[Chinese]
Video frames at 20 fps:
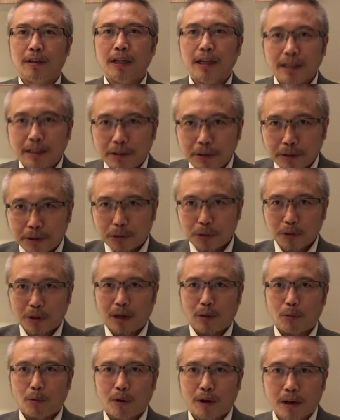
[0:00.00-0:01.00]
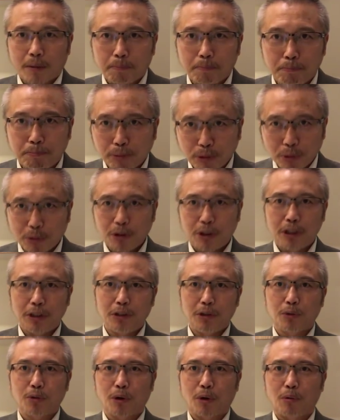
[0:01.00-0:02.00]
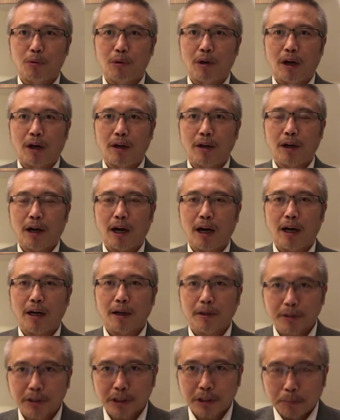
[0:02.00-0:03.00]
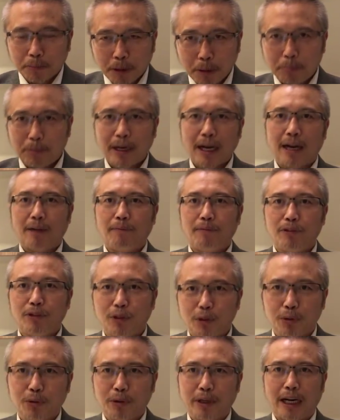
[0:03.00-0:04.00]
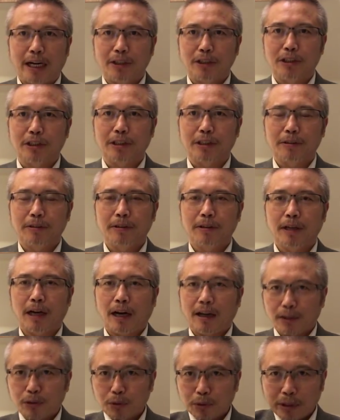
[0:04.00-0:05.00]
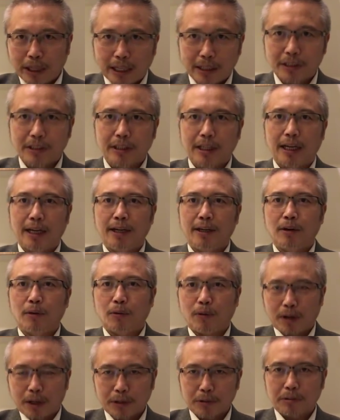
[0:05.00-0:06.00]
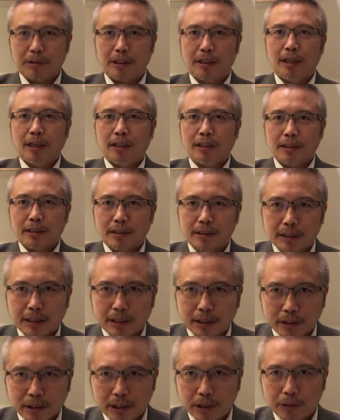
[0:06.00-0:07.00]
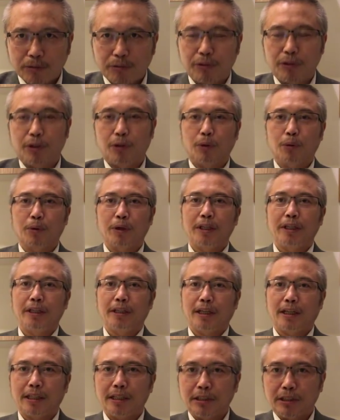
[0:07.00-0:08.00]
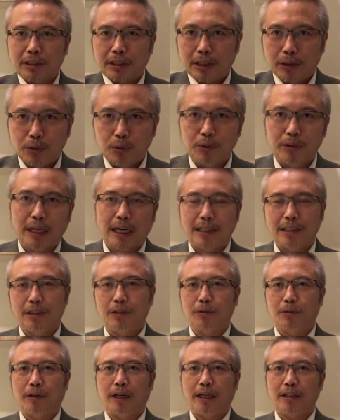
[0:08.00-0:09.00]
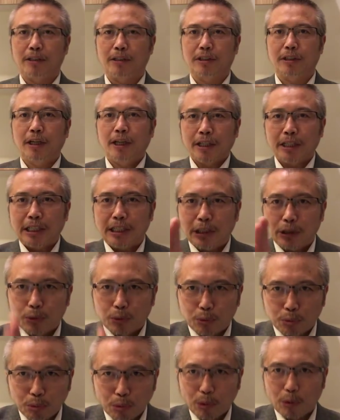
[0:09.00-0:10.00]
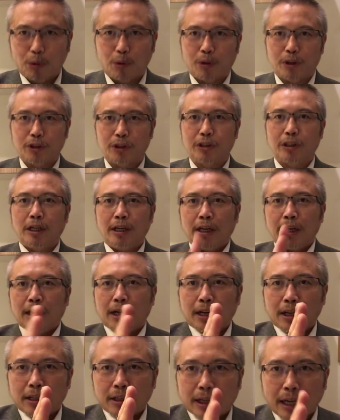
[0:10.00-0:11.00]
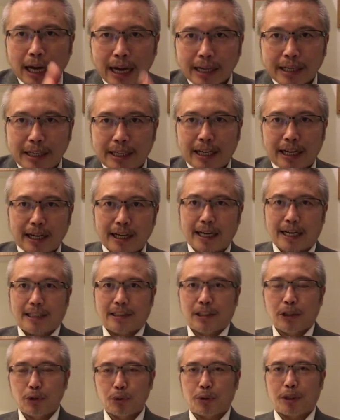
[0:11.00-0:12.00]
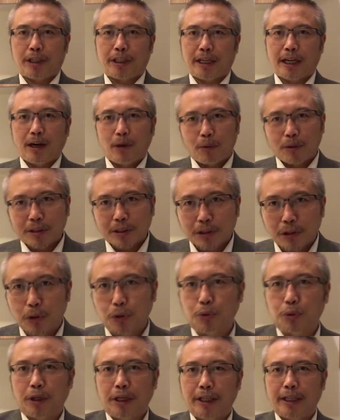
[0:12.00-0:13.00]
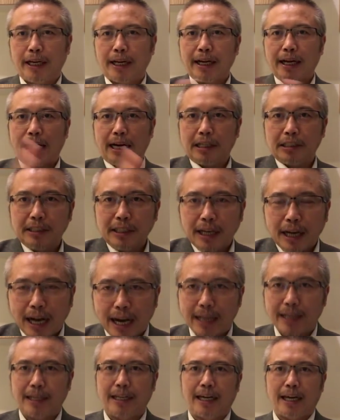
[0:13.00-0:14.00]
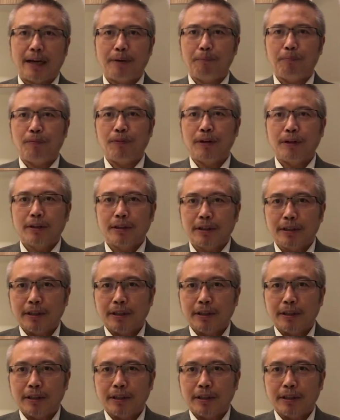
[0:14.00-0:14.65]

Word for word: 那你有人说啊，我不种经济作物了啊，老子什么都不干就种粮食好，种粮食呢？我告诉你，这个政府有规定的，你只能种哪几种粮食。你如果是旱田改成水田，或者是水田改成旱田，